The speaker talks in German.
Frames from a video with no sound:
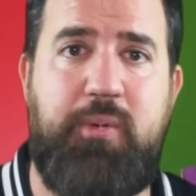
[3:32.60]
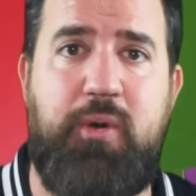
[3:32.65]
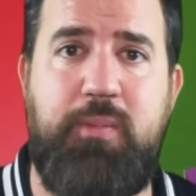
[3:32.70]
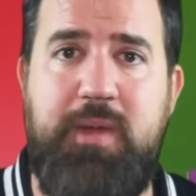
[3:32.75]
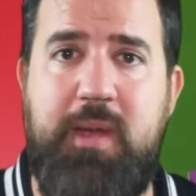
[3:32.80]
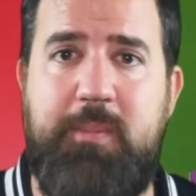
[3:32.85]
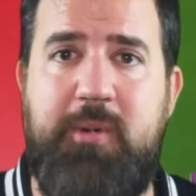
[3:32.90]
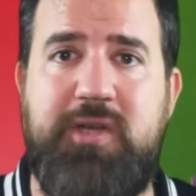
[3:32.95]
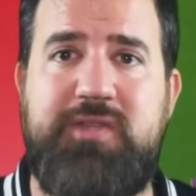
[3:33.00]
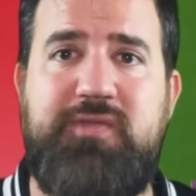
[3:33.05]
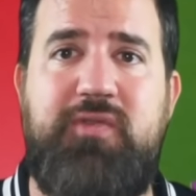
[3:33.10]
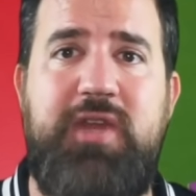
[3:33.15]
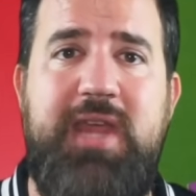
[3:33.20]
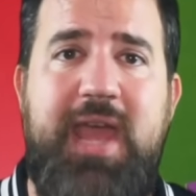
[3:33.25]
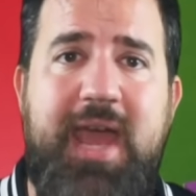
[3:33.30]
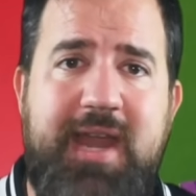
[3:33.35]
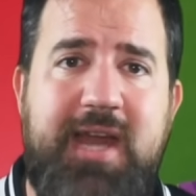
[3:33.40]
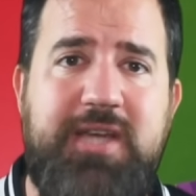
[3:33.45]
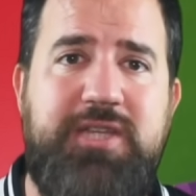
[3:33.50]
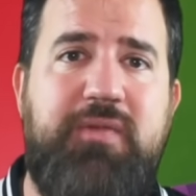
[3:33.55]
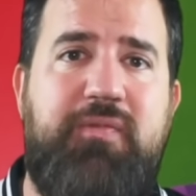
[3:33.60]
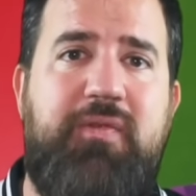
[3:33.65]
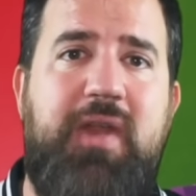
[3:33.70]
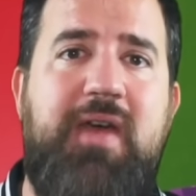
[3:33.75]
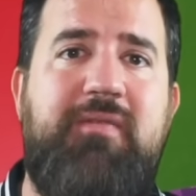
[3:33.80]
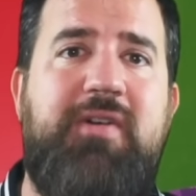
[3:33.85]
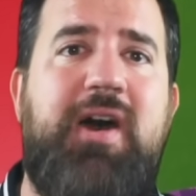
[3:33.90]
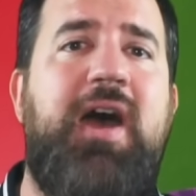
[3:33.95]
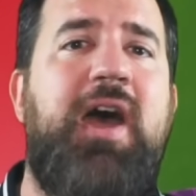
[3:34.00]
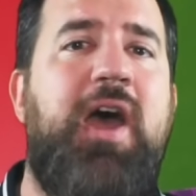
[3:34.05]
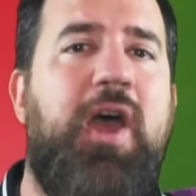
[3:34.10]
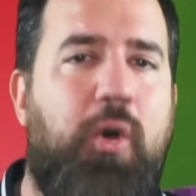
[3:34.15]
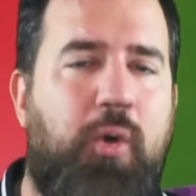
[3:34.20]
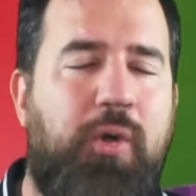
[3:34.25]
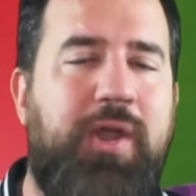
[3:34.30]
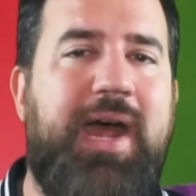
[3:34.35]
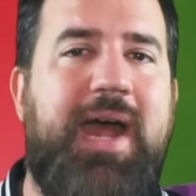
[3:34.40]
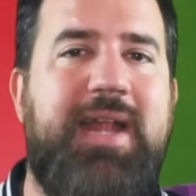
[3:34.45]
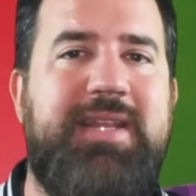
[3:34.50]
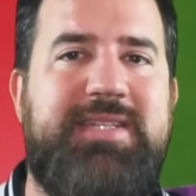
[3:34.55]
Probierbox für die Energy Flavor
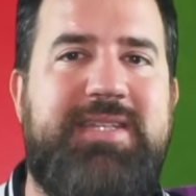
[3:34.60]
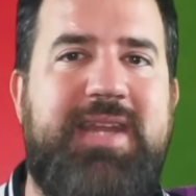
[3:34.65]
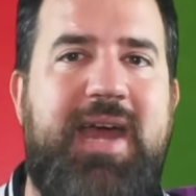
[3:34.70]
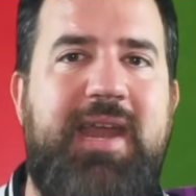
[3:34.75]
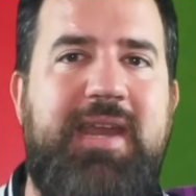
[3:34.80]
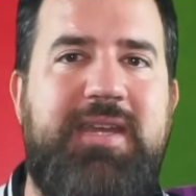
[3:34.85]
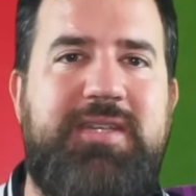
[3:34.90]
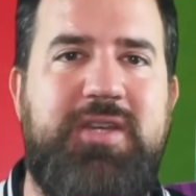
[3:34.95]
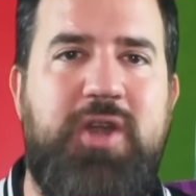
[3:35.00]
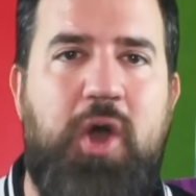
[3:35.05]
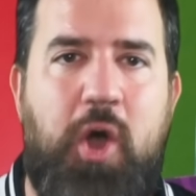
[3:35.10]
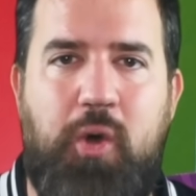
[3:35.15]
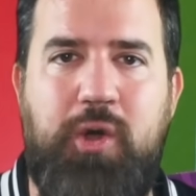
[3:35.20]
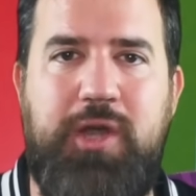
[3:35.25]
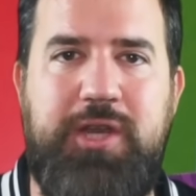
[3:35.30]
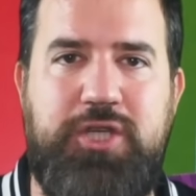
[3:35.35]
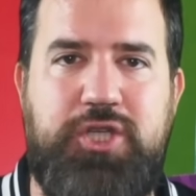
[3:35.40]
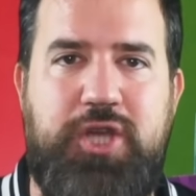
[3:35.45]
und einen stylischen Holy